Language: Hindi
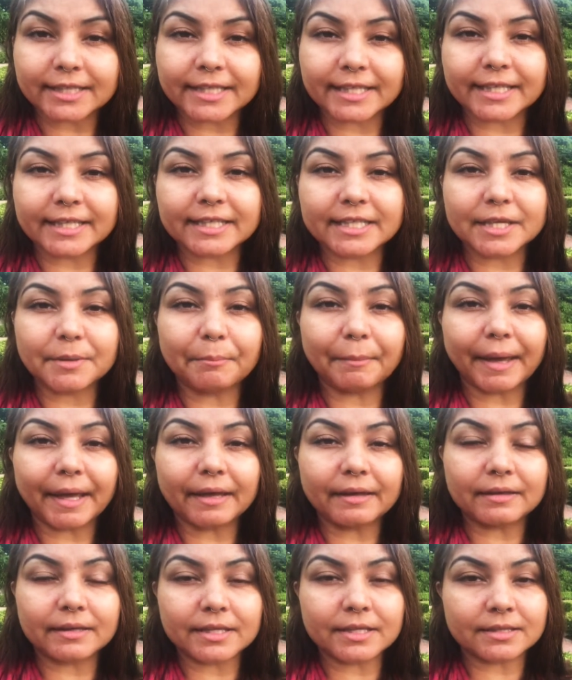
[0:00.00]
हैं कि मैं
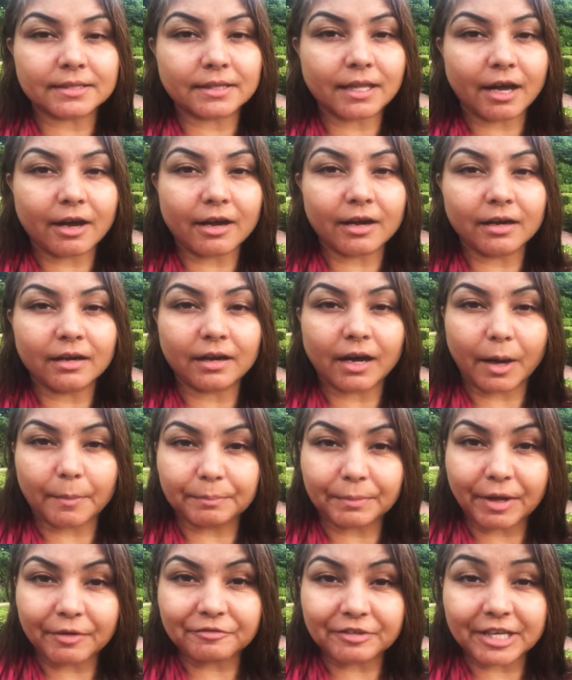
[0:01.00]
इतना
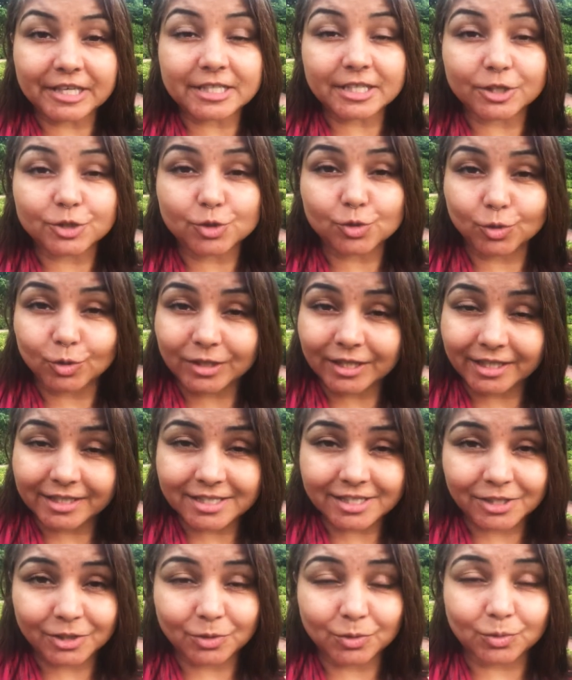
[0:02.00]
अपना वेट कंट्रोल कर
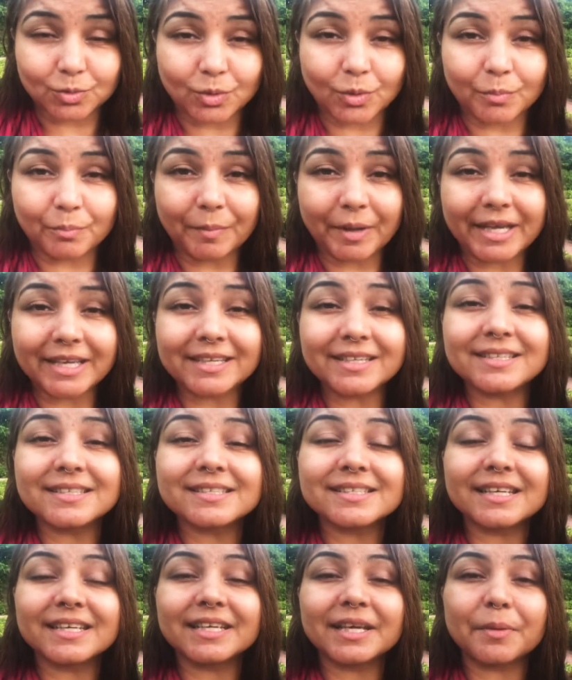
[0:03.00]
सकूं मैं
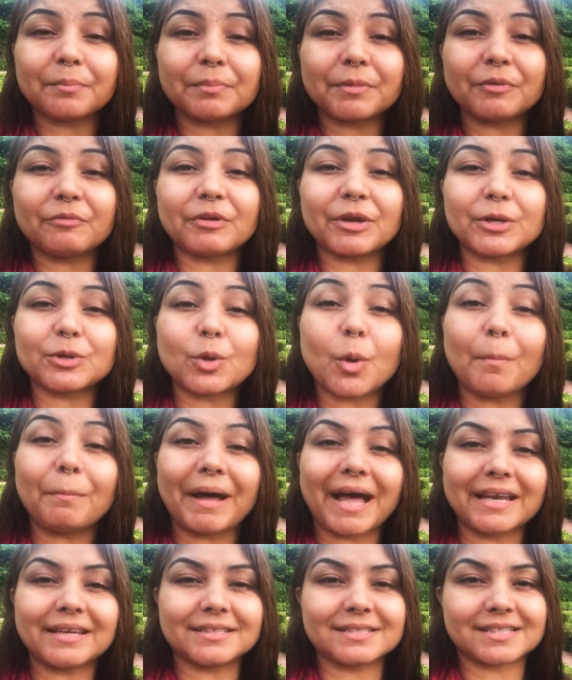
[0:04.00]
इजीली अपने वेट को
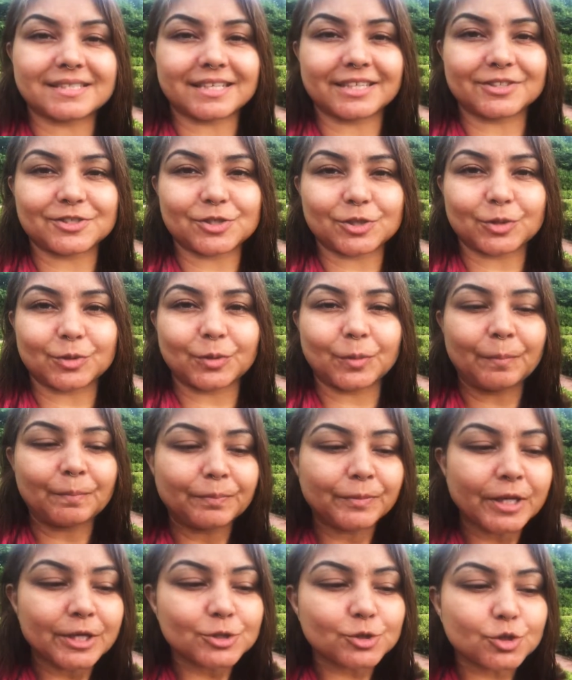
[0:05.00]
बैलेंस कर सकूं
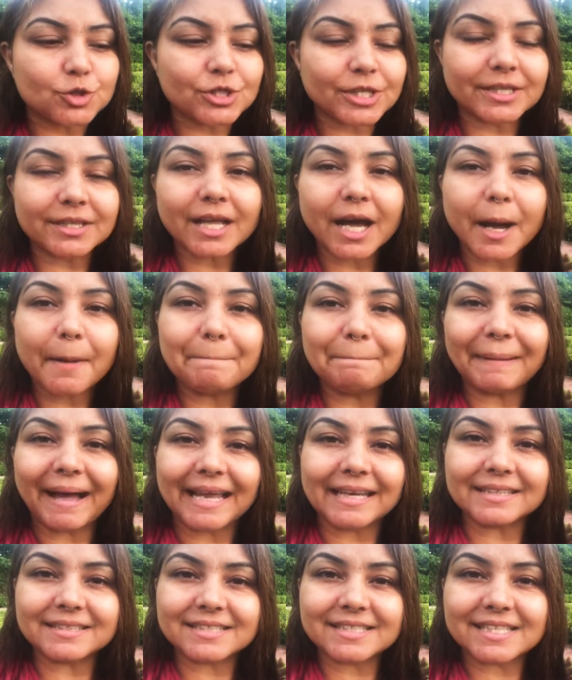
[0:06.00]
सो so, जितना आप
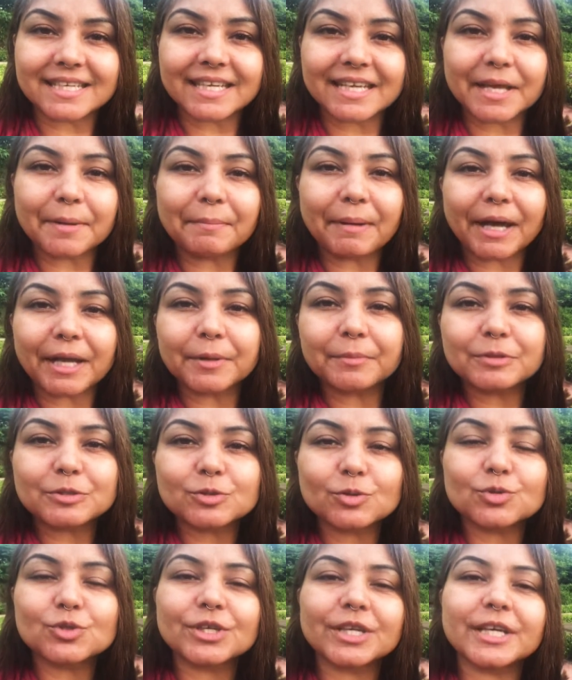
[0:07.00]
बैलेंसिंग के बारे में
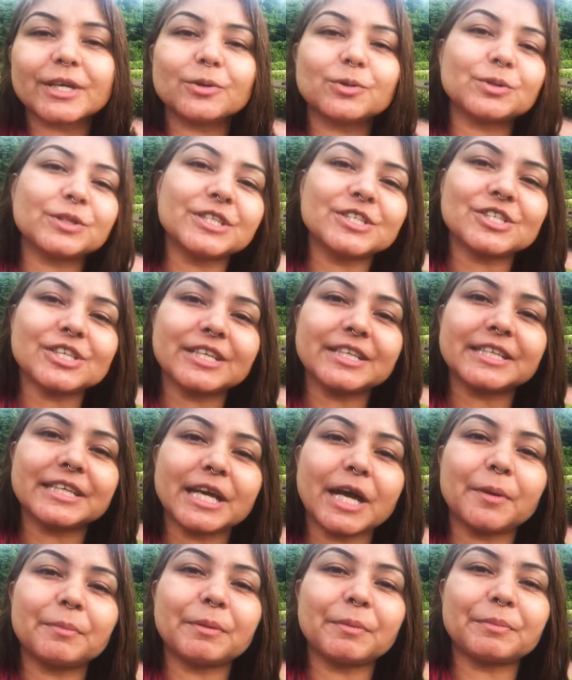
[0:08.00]
सोचेंगे उतनी जल्दी
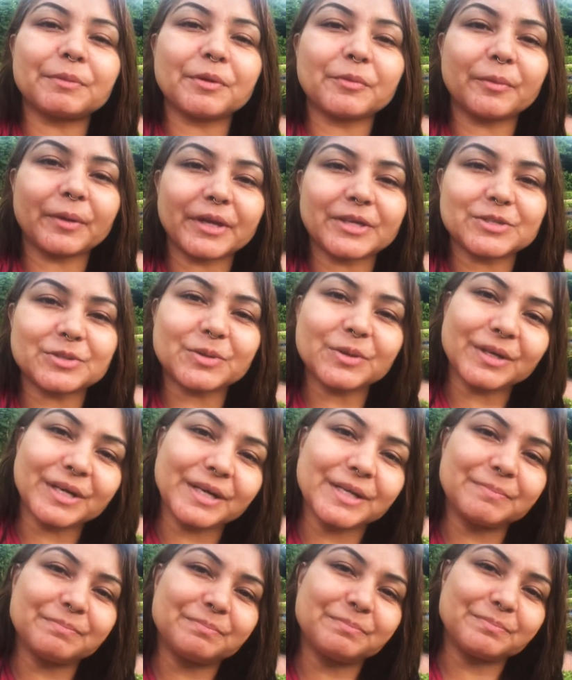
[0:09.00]
आप अपने वेट को
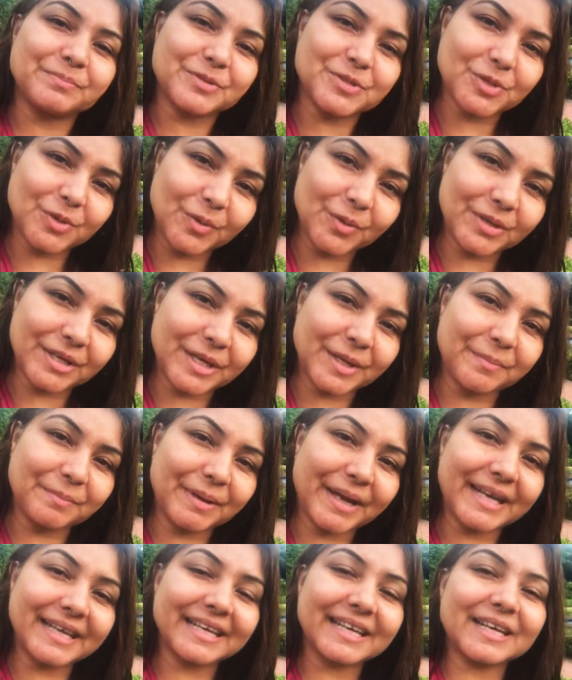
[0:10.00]
कंट्रोल कर
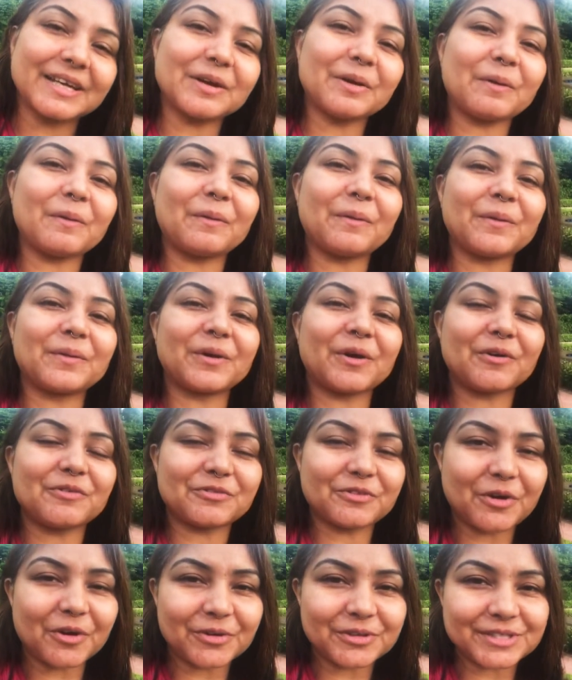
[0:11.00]
पाएंगे और
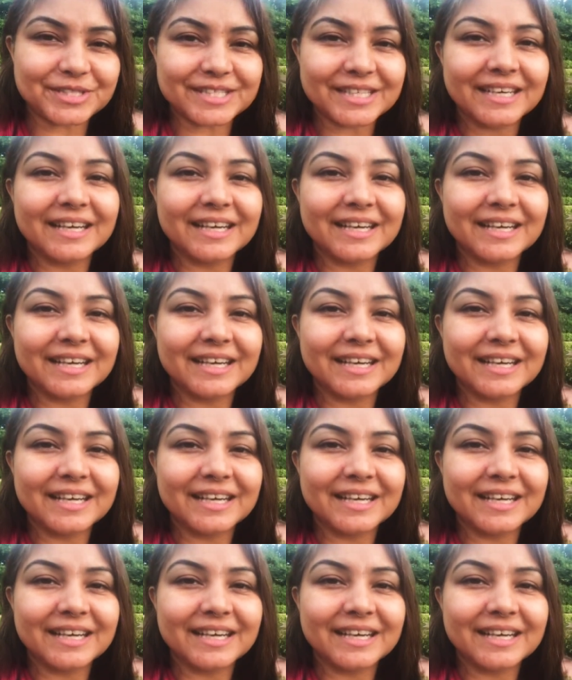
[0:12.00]
ऑफकोर्स